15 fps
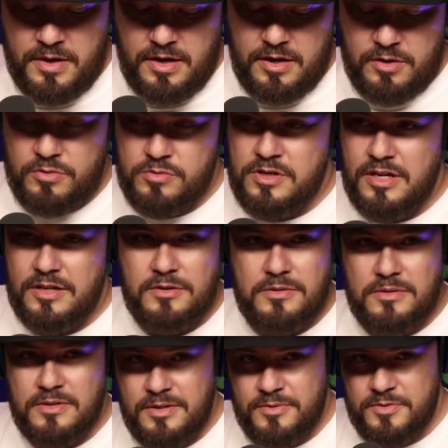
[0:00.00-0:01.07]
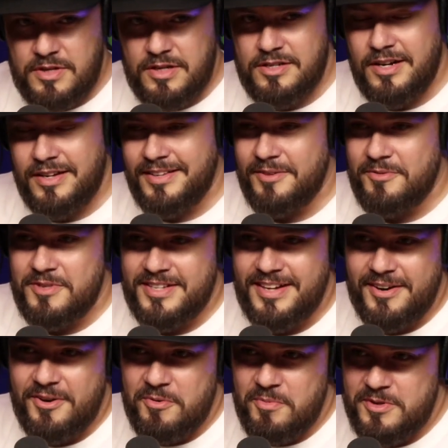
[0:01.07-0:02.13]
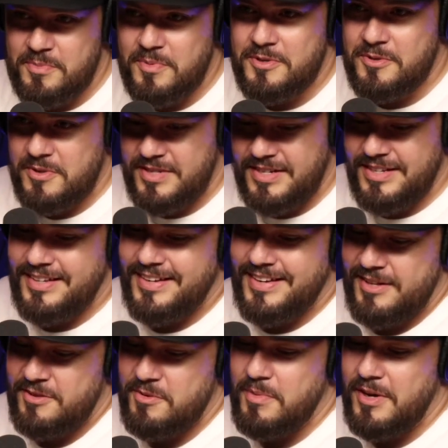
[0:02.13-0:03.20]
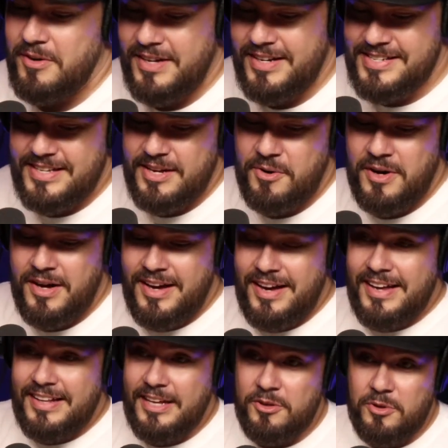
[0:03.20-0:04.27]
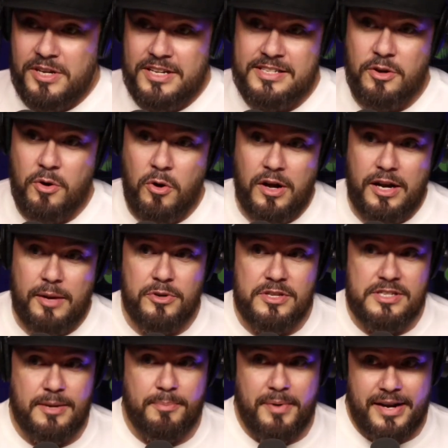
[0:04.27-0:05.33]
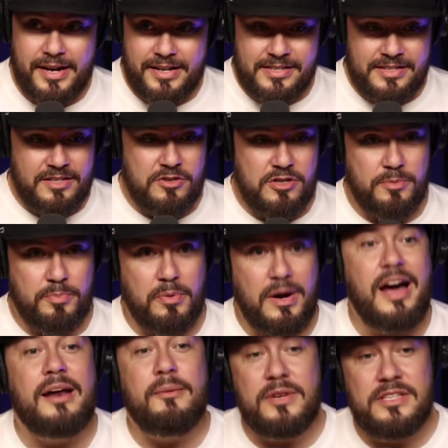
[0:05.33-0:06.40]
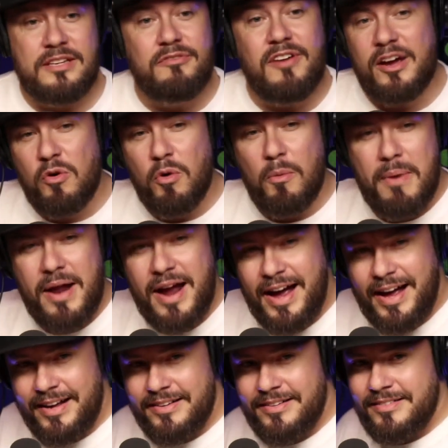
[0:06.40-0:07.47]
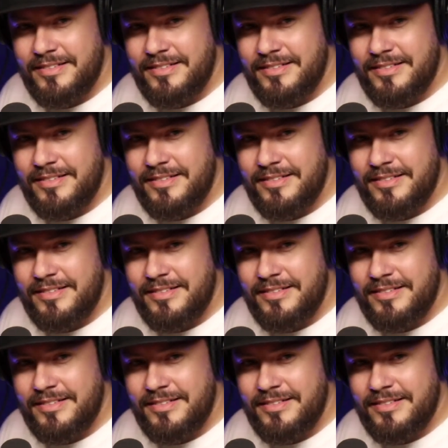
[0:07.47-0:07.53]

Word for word: eu não sei se vocês já entrevistaram algumas pessoas que, que é do meio cristão. Dentro do cristão rola muito essa parada assim, de tipo, cara, mas você vai cobrar